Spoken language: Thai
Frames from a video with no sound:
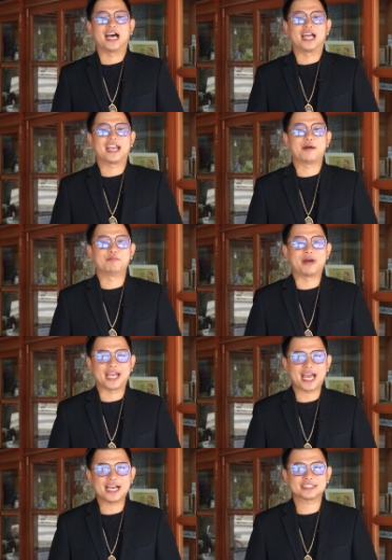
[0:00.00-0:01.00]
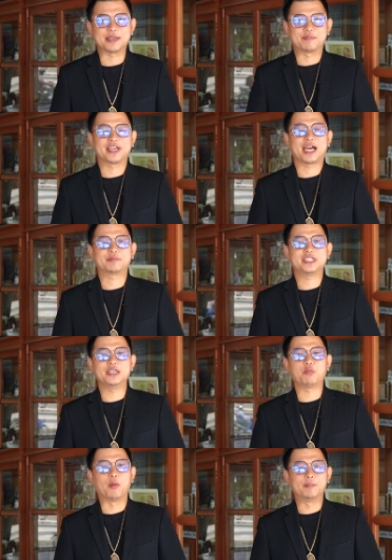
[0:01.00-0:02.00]
จะนำแบงค์ห้าสิบนะครับ
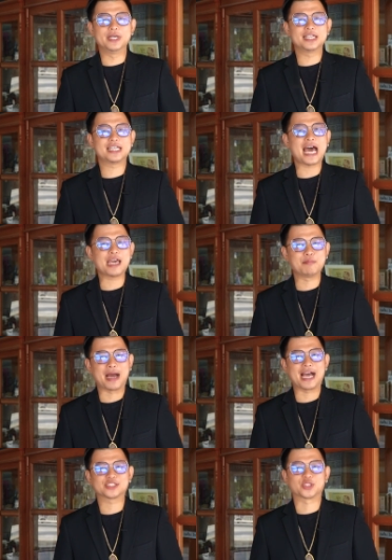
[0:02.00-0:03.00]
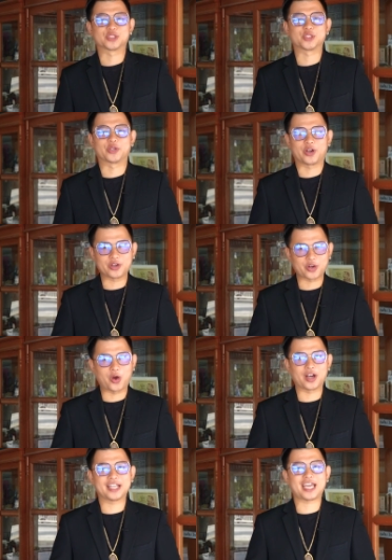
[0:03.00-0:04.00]
ที่ผมเพิ่งได้มาสดสด
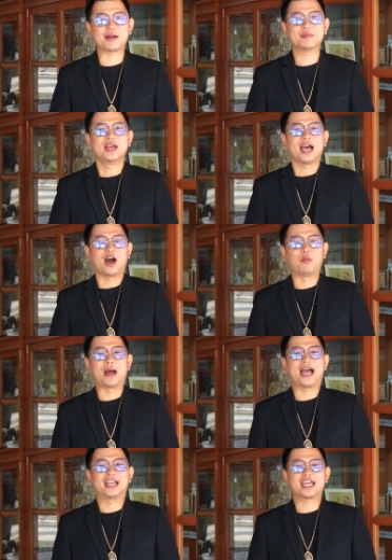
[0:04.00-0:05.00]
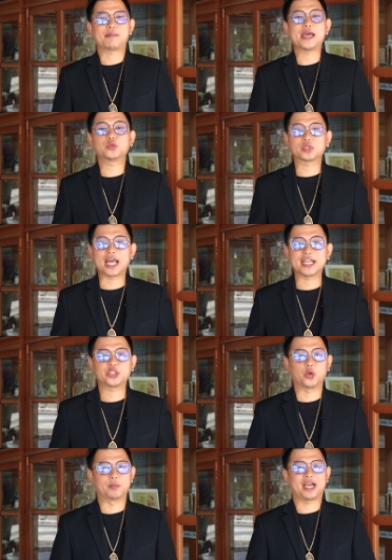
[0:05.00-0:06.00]
ร้อนๆนะครับเอามานะครับให้ทุกท่าน
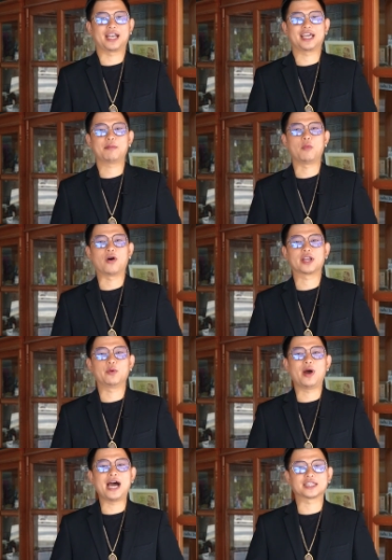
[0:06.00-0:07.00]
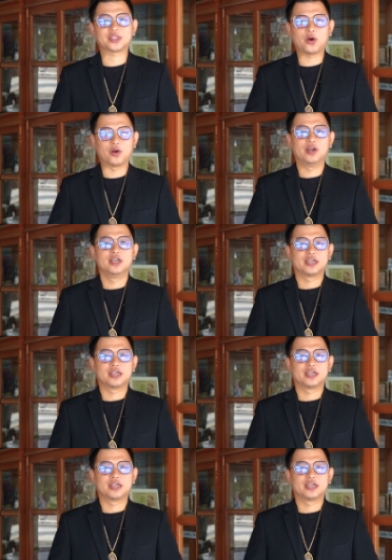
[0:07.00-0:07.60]
ได้ชมกันนะครับบอกเลยว่าต้อง